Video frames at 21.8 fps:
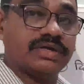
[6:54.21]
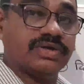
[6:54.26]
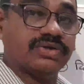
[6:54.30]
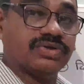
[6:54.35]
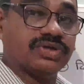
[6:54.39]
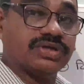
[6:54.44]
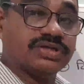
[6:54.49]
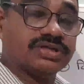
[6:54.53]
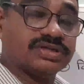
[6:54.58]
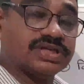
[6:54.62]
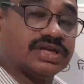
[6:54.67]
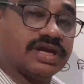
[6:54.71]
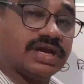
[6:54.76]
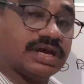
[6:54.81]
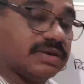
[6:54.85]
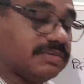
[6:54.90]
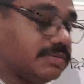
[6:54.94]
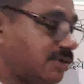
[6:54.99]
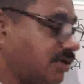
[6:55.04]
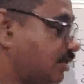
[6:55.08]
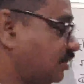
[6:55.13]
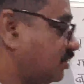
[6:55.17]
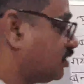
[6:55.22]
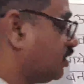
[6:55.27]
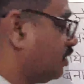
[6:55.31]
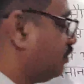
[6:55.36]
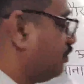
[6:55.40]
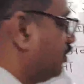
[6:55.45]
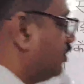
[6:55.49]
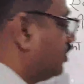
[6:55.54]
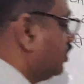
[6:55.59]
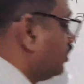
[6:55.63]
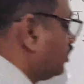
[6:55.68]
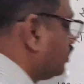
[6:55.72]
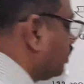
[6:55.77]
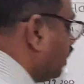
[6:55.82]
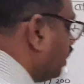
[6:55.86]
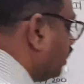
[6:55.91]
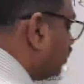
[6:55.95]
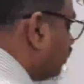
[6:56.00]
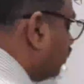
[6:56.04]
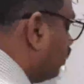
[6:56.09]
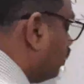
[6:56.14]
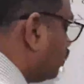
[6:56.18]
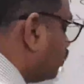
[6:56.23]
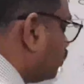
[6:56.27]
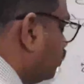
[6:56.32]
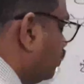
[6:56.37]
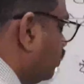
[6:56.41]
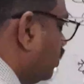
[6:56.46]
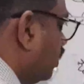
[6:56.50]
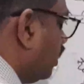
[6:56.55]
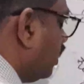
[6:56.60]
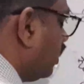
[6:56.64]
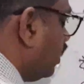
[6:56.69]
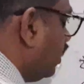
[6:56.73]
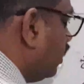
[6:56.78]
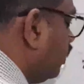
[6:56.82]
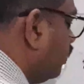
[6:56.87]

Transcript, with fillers: तो इसलिए हमें इसके पीछे सात और शून्य लगाने